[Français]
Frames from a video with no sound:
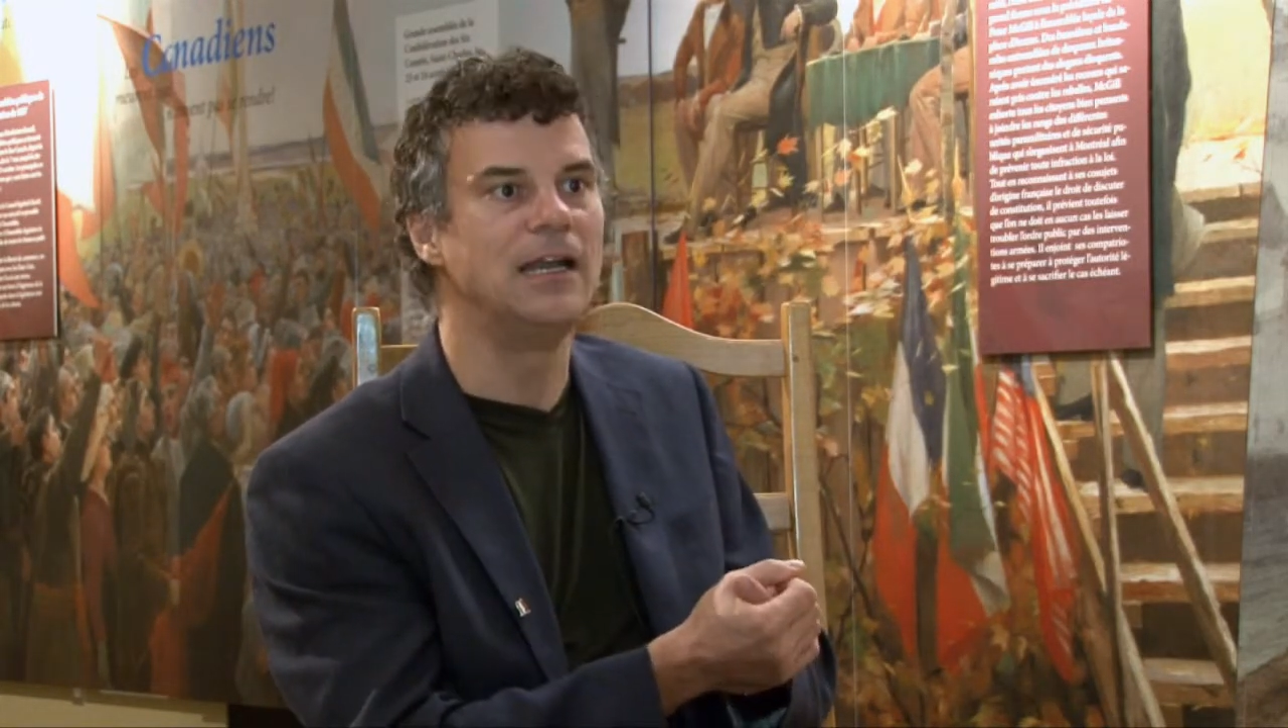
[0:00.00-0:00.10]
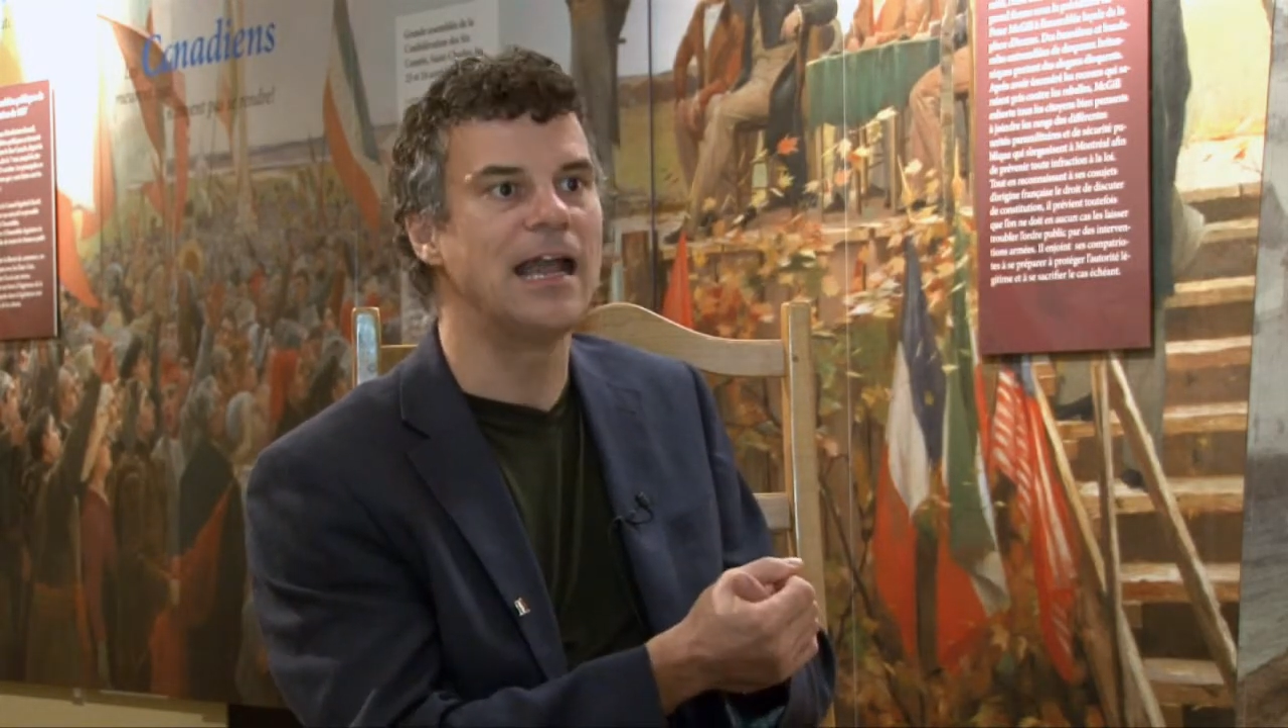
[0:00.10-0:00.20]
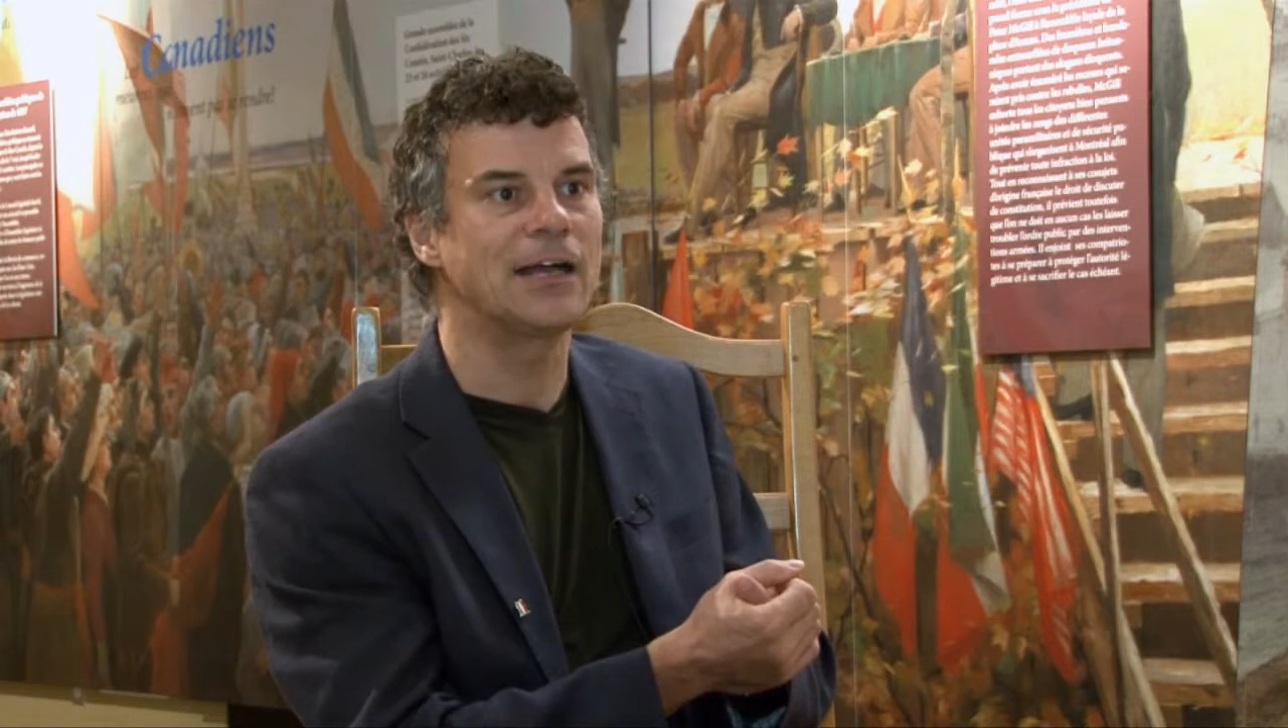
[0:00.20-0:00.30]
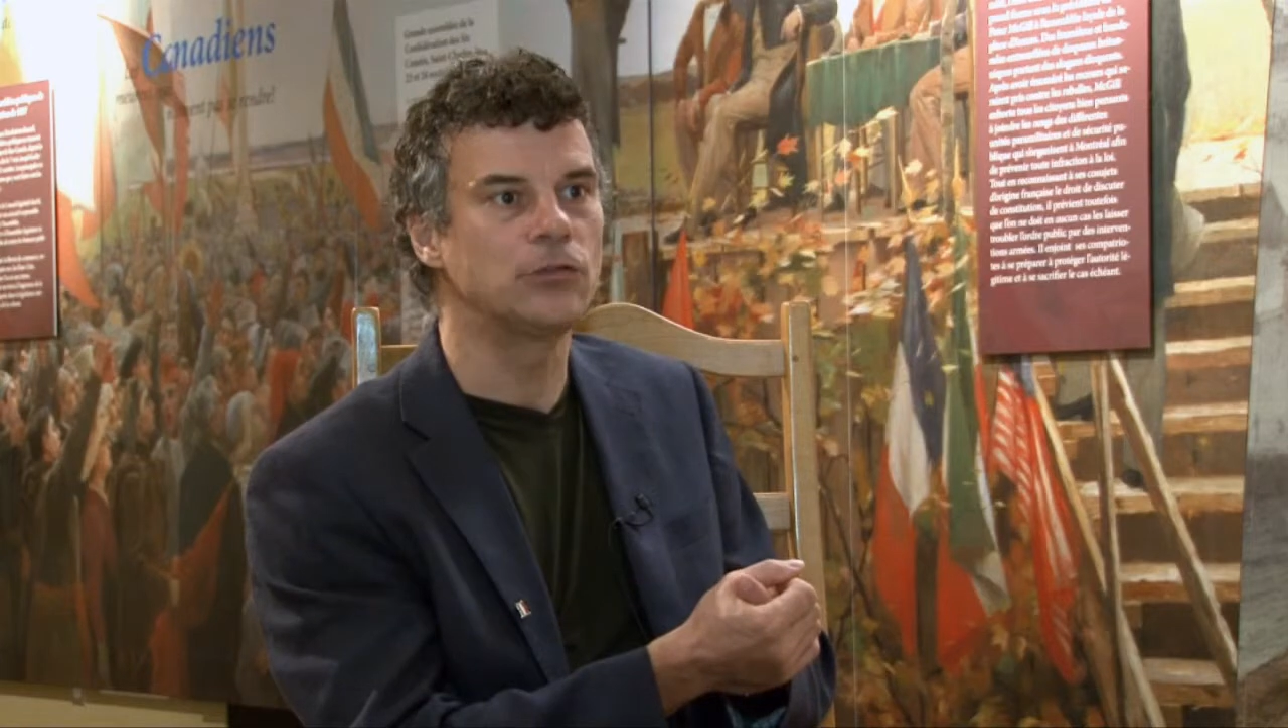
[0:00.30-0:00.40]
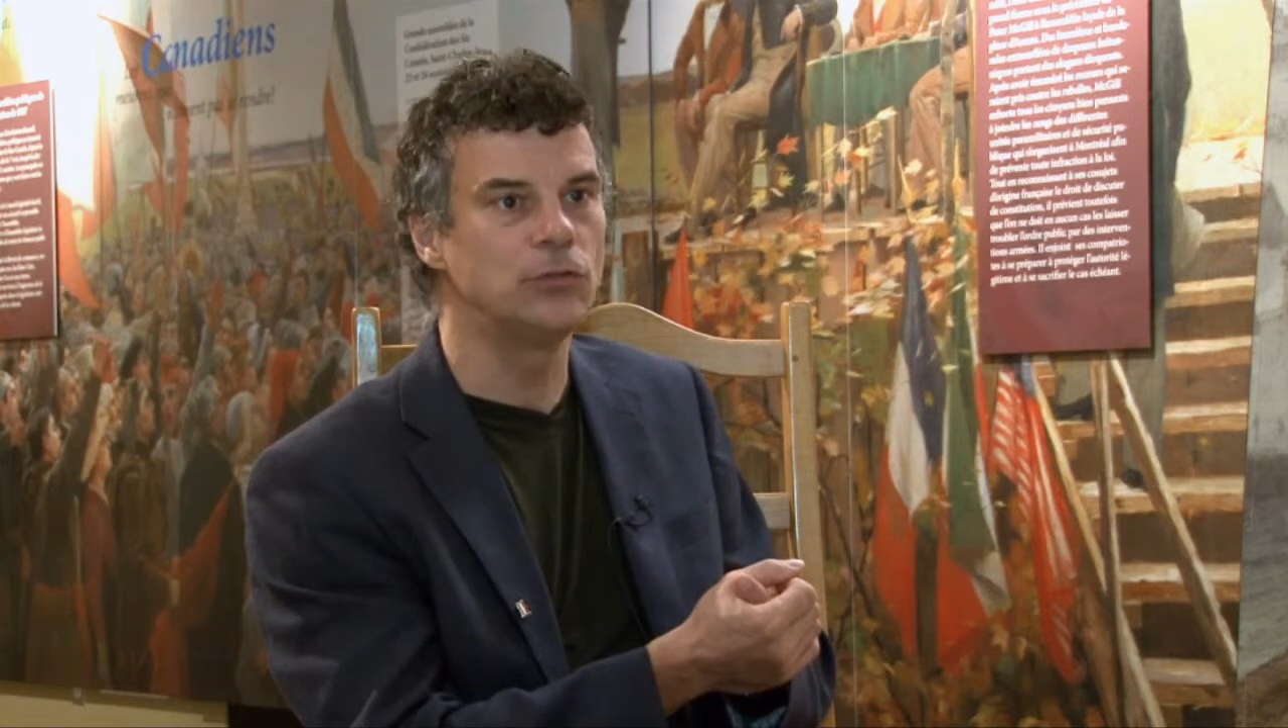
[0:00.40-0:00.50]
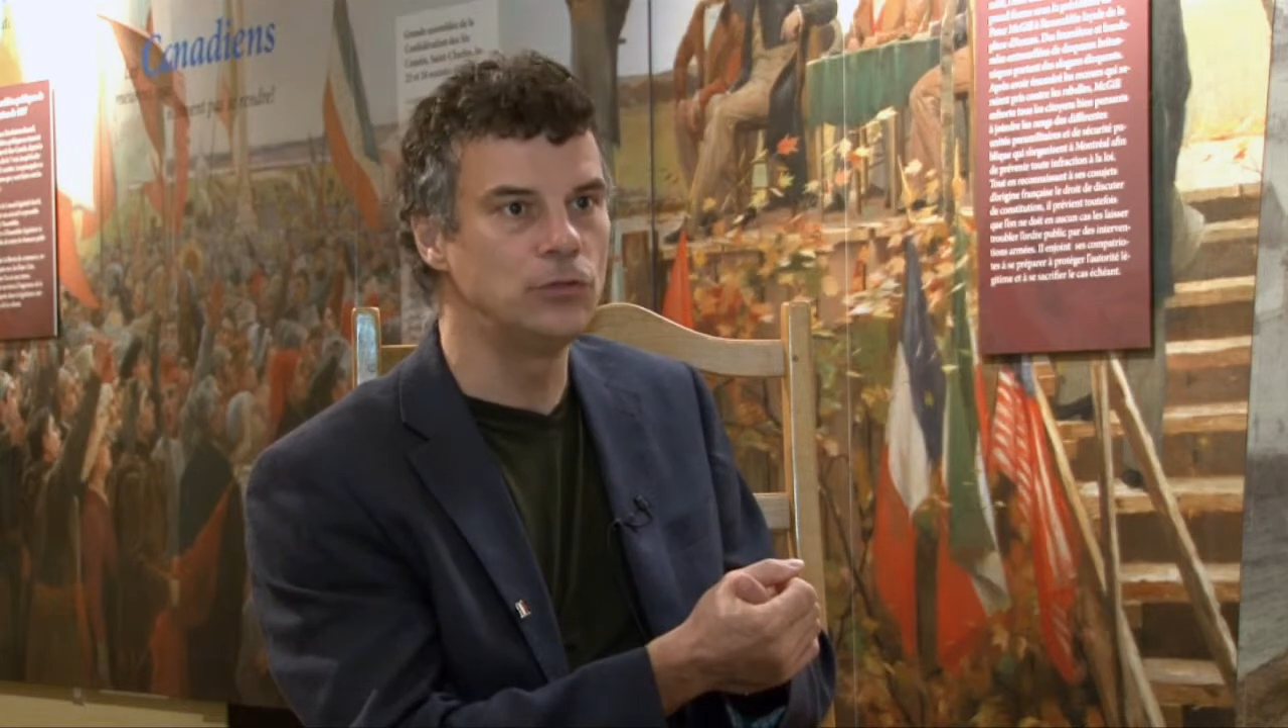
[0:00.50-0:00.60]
L'acte